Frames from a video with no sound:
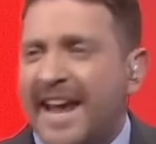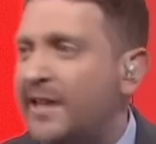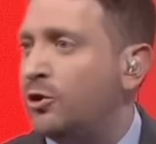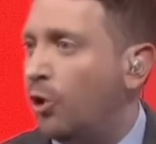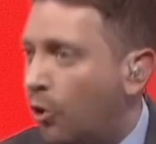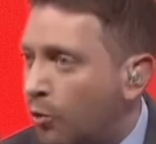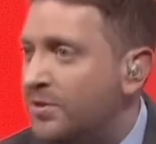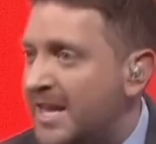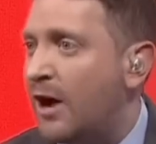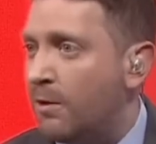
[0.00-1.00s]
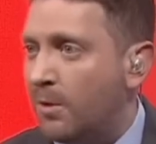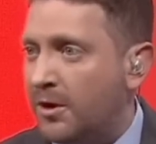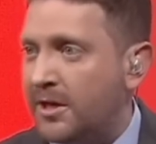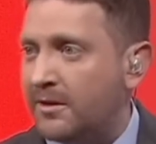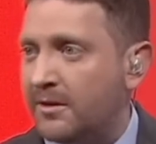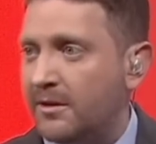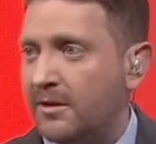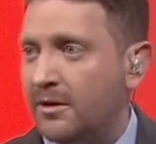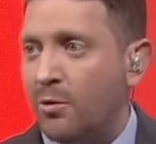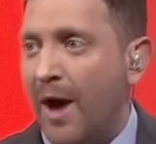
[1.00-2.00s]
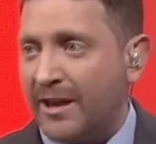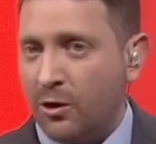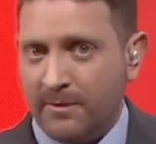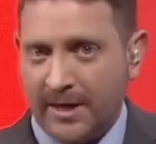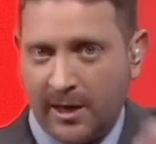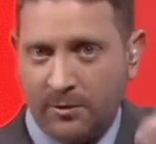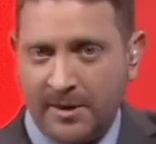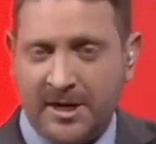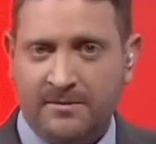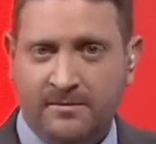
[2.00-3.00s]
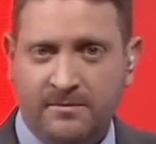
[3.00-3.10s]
Esto, un día como hoy, no hay que olvidarlo, mira.